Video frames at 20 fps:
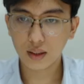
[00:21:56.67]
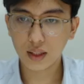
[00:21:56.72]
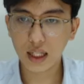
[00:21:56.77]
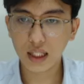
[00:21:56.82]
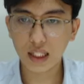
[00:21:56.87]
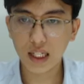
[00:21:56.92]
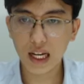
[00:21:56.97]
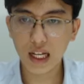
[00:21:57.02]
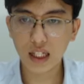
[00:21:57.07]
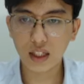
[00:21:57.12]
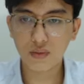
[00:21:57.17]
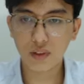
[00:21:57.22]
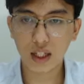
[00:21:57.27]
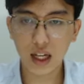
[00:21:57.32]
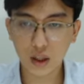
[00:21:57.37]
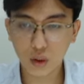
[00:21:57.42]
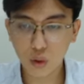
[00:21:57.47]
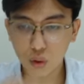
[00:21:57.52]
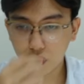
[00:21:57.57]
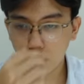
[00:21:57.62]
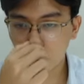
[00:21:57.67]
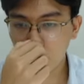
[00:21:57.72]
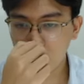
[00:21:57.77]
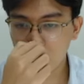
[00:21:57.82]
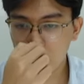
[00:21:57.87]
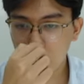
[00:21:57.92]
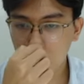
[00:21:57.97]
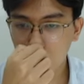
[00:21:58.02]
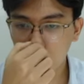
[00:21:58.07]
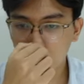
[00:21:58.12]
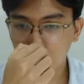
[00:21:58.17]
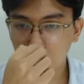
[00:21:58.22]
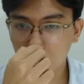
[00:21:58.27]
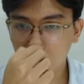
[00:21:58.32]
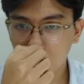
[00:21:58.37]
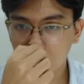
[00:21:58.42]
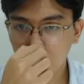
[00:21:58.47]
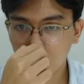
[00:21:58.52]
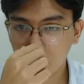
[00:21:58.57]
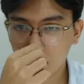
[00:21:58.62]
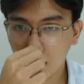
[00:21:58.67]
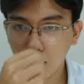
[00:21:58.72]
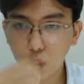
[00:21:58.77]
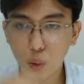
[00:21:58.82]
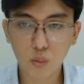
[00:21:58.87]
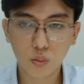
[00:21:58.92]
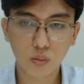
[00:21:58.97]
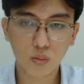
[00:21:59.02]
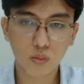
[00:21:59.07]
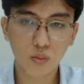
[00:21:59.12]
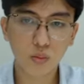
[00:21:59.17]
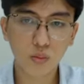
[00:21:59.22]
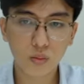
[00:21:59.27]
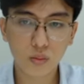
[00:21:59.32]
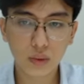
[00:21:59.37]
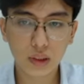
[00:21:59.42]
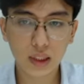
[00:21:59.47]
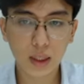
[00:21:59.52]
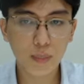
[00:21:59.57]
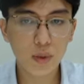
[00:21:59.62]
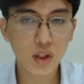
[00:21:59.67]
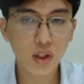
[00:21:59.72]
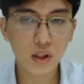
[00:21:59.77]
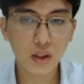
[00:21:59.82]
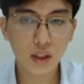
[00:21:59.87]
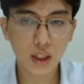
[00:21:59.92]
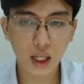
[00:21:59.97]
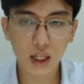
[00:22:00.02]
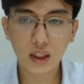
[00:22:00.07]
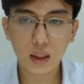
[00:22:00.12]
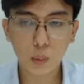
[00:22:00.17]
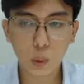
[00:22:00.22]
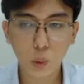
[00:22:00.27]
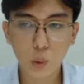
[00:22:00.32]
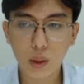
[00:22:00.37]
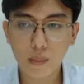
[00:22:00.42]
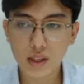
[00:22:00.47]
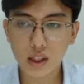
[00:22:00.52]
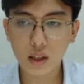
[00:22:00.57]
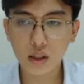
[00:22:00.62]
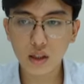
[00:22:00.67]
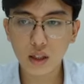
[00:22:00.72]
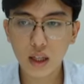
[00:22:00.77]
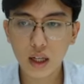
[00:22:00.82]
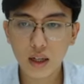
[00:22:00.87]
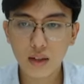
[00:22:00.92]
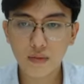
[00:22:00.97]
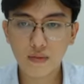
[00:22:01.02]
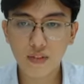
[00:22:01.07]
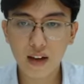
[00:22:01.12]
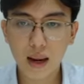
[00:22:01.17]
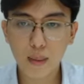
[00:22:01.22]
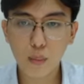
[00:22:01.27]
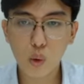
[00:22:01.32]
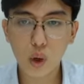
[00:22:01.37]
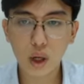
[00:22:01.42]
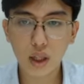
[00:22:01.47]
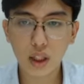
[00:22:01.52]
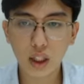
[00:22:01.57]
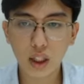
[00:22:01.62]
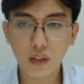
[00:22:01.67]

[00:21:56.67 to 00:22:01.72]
DTD thì vẫn là cổ phiếu kênh trên chúng ta vẫn tiếp tục nắm giữ nhá tiếp tục nắm giữ và mua ở những